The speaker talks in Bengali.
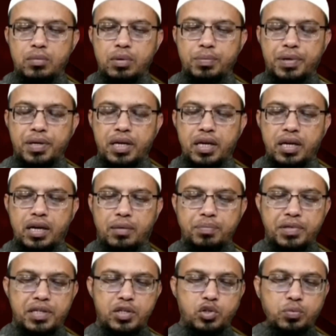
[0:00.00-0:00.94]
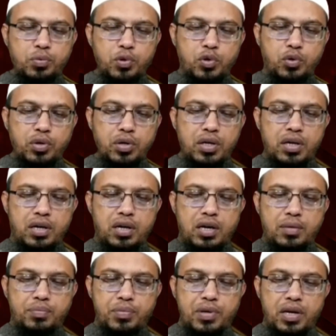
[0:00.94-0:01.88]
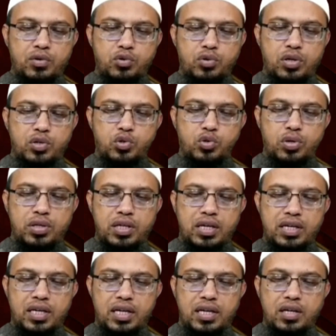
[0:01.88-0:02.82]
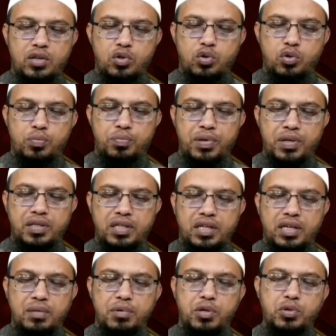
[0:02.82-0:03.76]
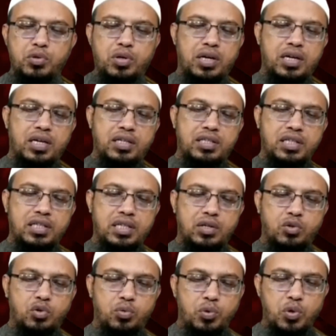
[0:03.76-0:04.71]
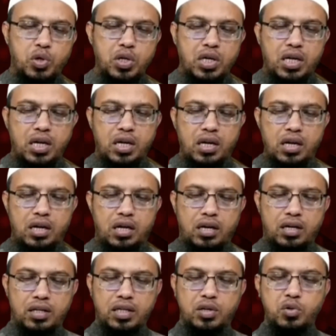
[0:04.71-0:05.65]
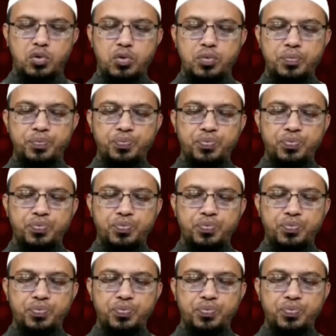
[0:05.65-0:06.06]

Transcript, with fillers: এ ব্যাপারে আপনি কিছু বলুন আপনার আলোচনা শুনে তাকে ধূমপান থেকে বিরত রাখার চেষ্টা করব দেখুন